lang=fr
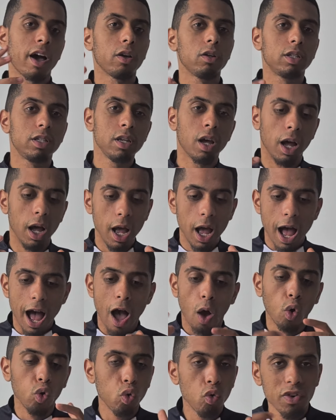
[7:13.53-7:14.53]
réussir à
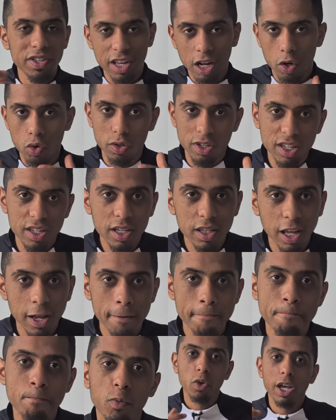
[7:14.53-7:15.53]
retrouver cette
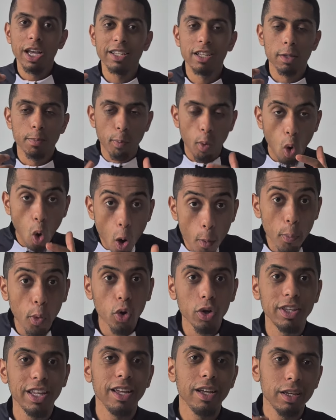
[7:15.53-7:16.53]
lucidité et cette
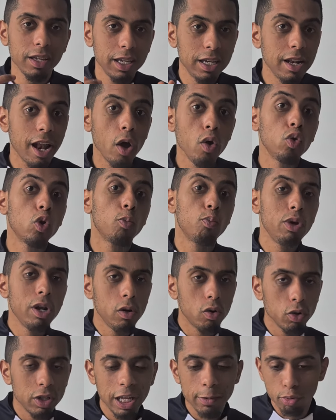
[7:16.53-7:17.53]
propreté qu'il a eu depuis
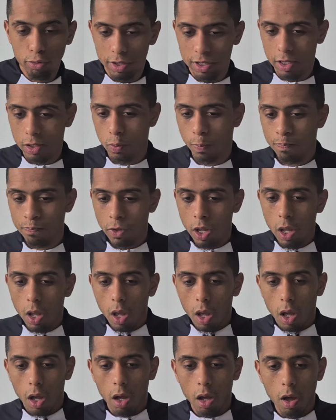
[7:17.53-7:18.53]
le début de saison.
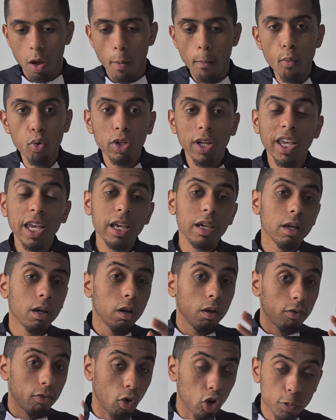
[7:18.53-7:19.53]
Moudric,
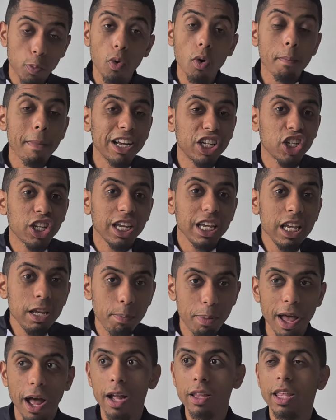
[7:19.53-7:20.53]
Franchement, match
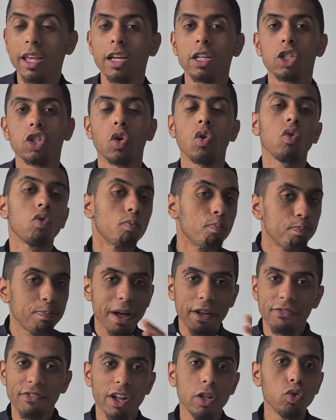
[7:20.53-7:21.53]
hyper intéressant.
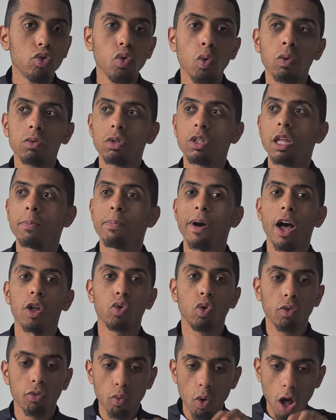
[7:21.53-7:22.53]
Pas fan du 11 de départ
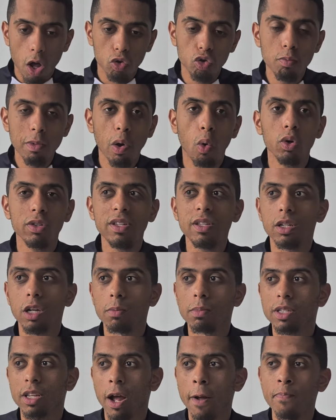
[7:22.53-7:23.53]
de le voir numéro 10
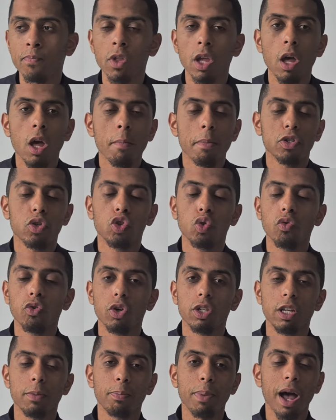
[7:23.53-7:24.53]
comme ça, parce que je trouve
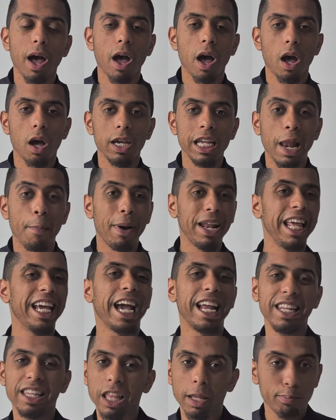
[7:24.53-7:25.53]
que c'est pas, il n'a pas les
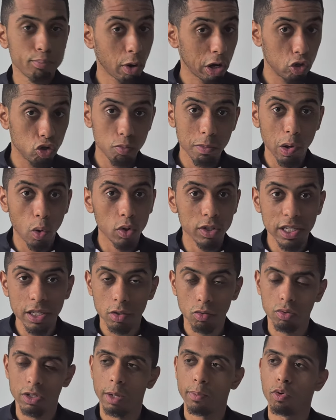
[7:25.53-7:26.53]
qualités pour être numéro 10
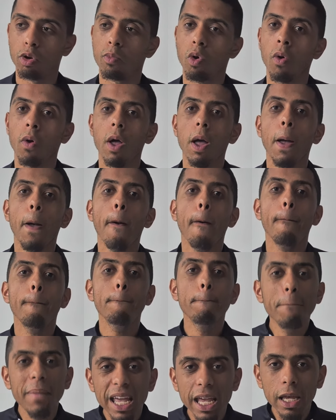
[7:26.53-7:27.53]
tout simplement.
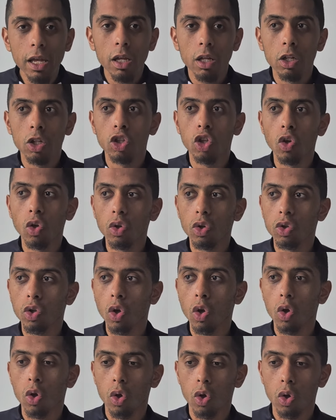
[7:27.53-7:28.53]
Mais
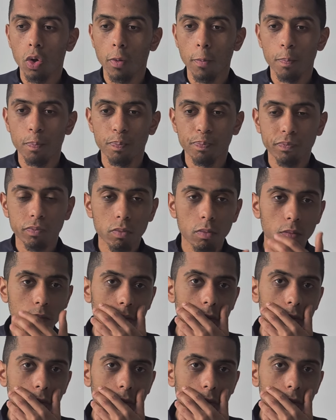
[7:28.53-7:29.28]
dans,